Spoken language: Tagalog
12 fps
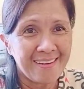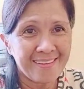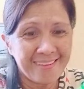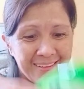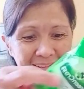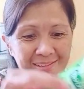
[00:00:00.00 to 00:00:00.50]
At
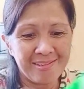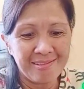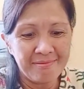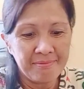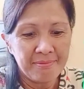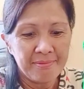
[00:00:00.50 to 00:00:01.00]

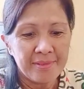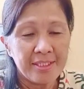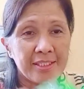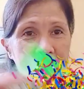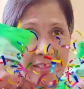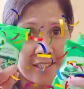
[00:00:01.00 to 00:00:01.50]
itong
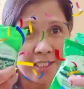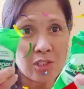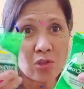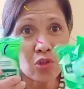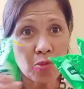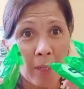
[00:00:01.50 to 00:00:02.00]
green
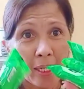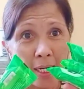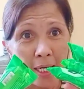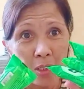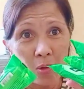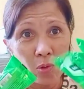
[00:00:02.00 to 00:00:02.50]
gross para
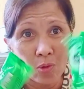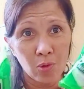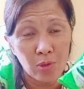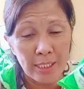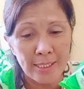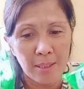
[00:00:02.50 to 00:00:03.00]
kay Lolo
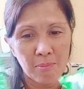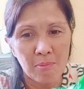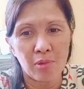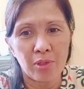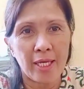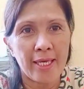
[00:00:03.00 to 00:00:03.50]
na
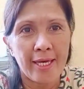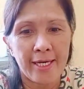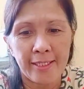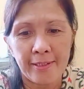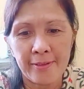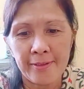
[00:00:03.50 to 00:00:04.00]
sabon. Ayan.
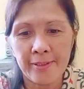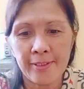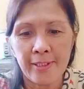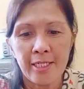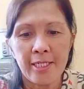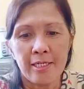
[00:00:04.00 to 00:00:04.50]

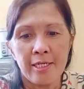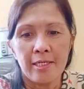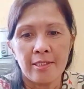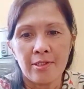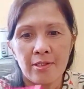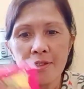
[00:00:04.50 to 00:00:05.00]

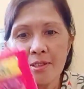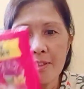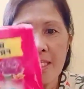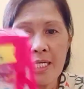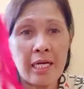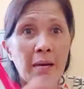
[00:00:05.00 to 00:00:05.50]

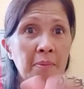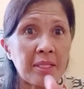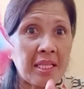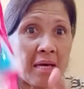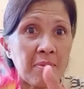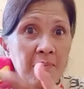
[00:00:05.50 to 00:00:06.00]

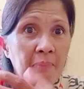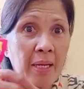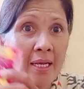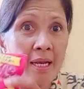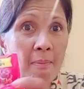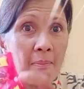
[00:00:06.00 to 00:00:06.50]
Ginagamit namin
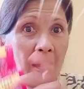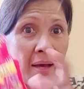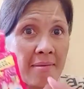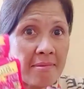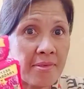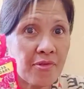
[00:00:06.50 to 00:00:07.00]
ba?
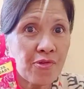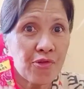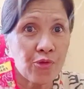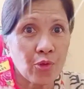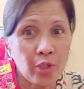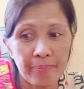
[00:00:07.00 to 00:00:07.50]

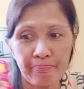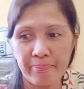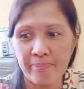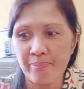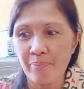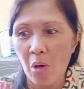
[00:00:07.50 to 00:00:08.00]
sort,
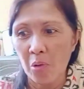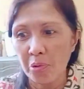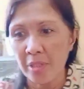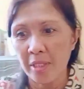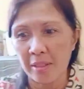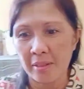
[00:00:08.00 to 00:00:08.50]

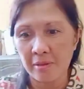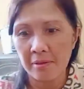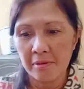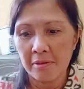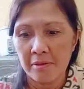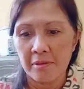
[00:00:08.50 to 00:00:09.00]
powder.
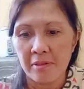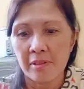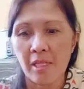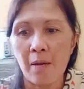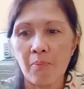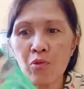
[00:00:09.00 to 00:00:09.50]

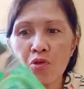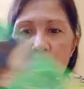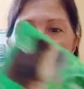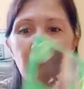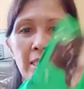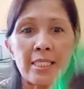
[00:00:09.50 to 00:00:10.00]
Tapos
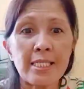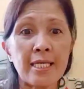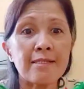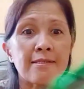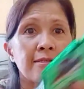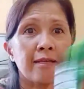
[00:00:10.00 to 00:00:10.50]
mga
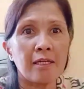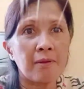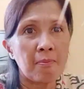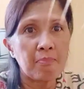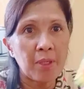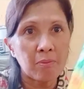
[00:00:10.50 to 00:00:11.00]
sunsilk.
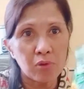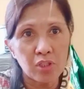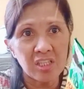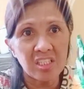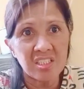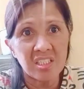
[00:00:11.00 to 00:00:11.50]
Ang
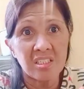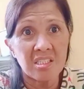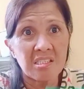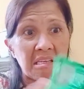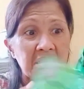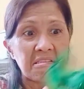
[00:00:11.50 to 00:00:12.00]
favorite ni Jane
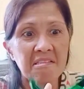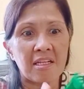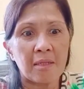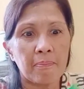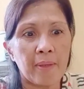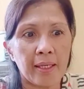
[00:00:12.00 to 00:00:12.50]
na
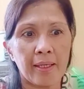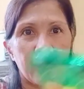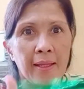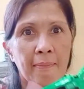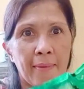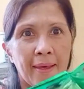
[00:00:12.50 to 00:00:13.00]
sunsilk.
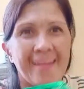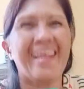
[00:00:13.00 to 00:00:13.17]
Bikini men.